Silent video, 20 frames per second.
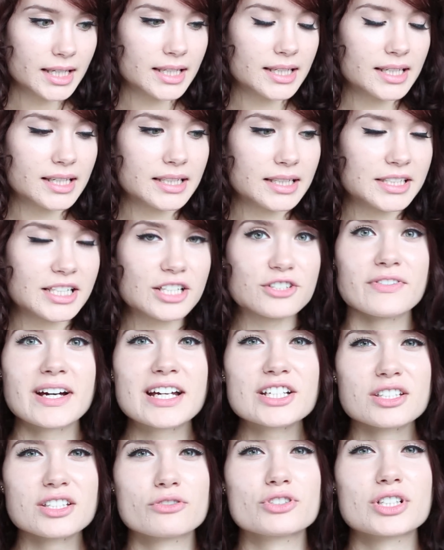Y, I też
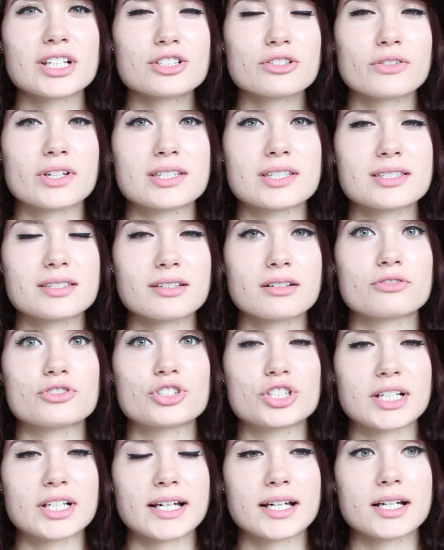ważną rzeczą jest to,
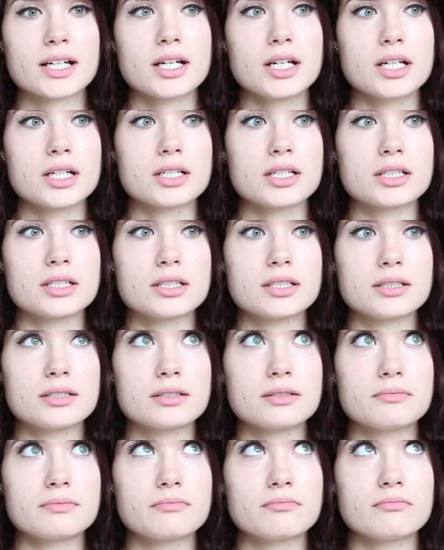że
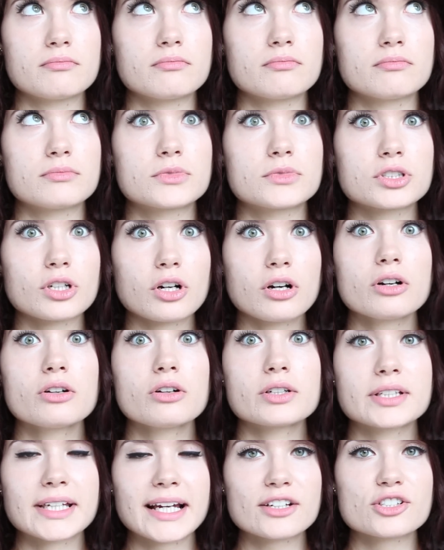y,
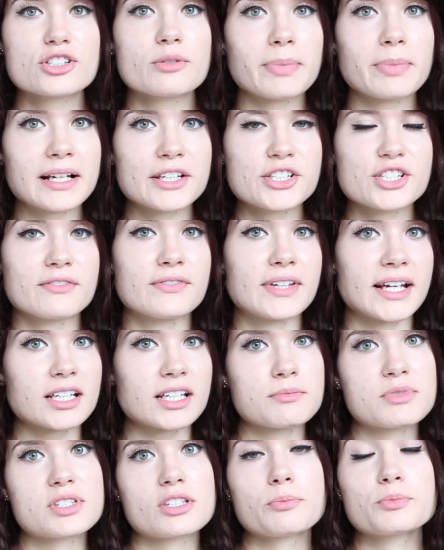to, jak się palicie, w
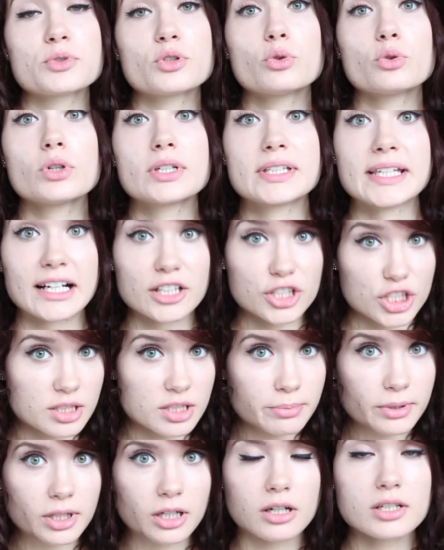jakim stopniu, jak
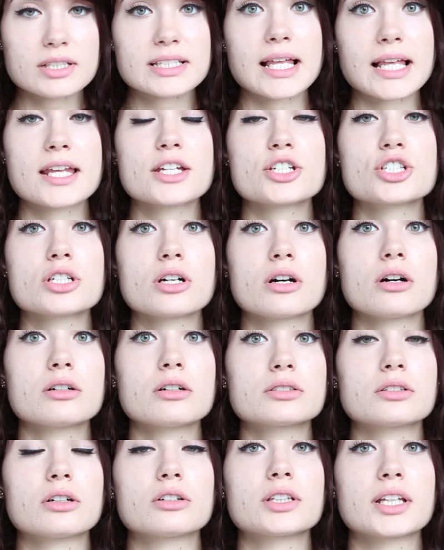szybko, zależy
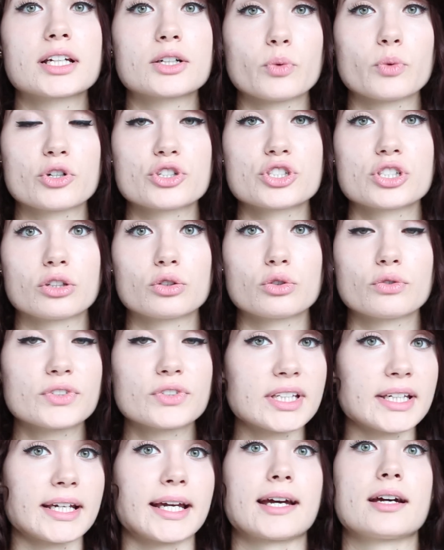od odległości od
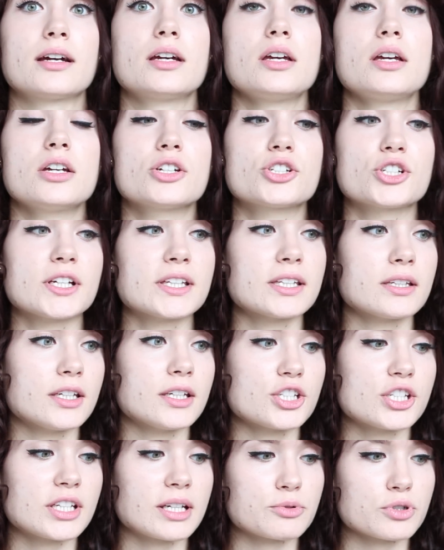równika. Czyli
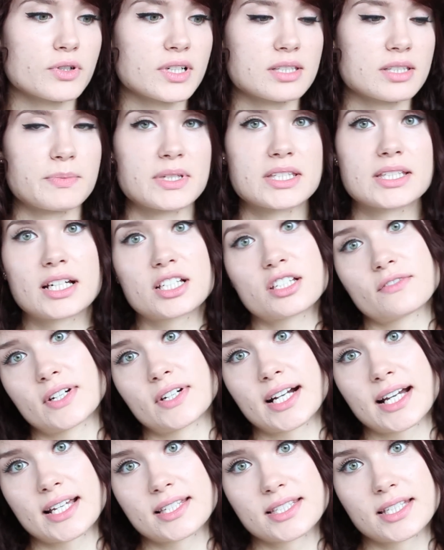jeśli na przykład spędzacie
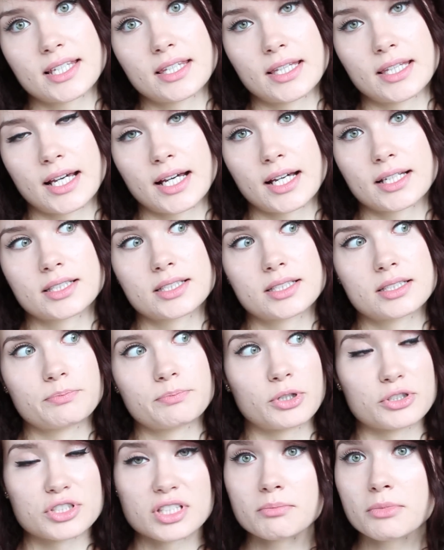wakacje nad
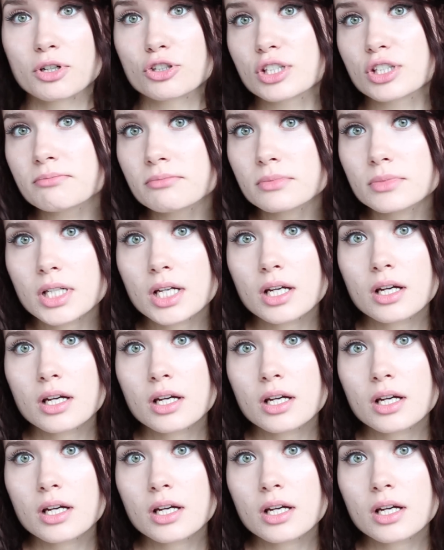Polskim Morzem,